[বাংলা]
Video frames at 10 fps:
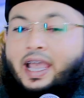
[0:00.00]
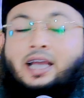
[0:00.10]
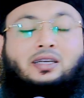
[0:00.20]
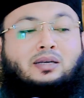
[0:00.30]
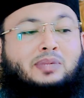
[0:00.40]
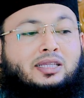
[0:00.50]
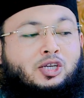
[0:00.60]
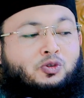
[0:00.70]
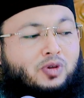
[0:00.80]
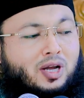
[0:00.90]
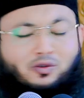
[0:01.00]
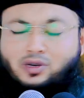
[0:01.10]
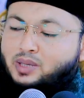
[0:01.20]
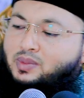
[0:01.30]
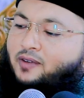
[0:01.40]
এক নাম্বার তার
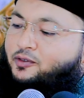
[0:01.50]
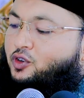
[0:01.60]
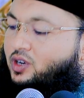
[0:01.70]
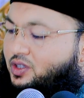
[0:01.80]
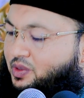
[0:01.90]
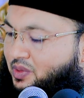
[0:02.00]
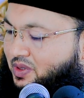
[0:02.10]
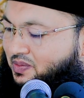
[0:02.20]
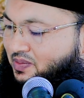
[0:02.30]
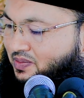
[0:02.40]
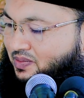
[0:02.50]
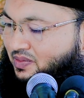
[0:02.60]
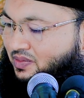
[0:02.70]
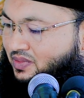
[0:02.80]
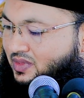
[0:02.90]
গুণাগুলোকে মাফ করে দেবে
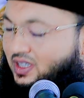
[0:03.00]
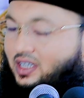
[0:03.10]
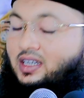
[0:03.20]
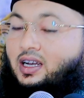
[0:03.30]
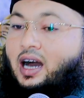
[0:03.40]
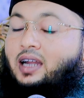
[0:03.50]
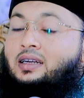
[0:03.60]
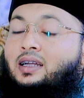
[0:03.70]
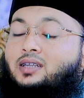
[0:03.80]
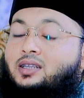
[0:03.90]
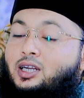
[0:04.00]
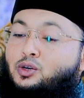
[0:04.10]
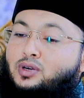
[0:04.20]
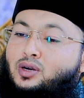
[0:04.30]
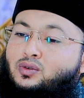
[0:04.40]
আল্লাহ তালা তার
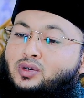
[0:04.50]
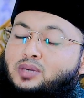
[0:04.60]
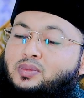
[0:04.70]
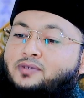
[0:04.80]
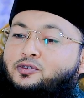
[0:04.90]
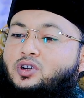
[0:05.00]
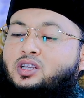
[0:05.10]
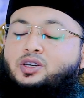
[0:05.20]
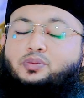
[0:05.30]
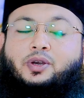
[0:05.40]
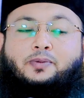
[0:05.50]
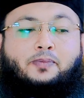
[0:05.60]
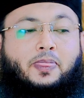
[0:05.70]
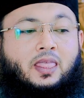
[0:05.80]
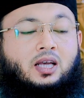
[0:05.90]
গুণাগুলোকে মাফ করে দেবেন
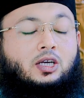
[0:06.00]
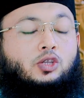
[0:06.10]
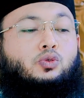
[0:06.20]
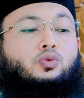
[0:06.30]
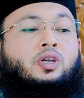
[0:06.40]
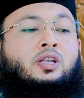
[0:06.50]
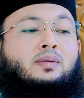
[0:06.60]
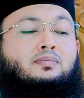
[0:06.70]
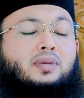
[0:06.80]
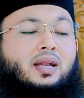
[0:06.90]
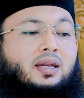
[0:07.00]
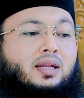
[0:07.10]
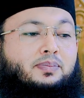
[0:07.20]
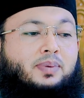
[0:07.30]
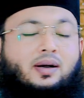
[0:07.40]
দুই নাম্বার
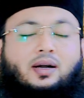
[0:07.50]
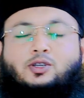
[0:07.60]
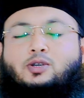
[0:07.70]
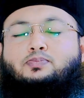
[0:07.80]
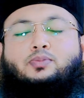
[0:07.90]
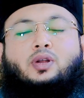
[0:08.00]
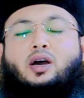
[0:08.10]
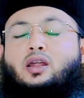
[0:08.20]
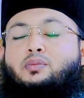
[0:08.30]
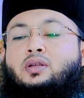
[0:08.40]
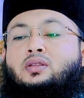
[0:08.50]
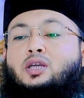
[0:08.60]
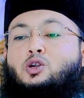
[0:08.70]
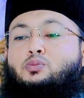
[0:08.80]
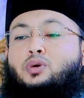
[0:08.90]
আল্লাহ পাক রব্বুল আলমিন
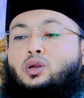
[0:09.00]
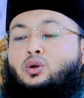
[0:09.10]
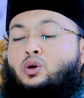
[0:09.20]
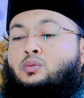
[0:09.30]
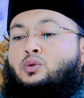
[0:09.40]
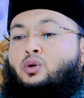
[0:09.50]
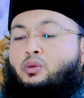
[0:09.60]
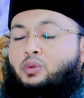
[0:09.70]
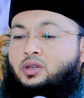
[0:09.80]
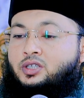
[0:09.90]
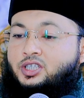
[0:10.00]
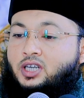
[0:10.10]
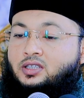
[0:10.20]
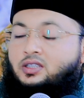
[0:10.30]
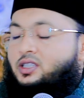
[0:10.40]
তার উপরে রহম করবেন
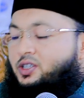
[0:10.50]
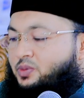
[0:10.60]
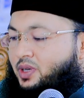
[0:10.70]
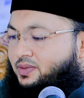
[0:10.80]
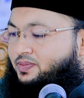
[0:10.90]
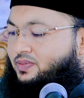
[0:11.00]
শান্তি দিবেন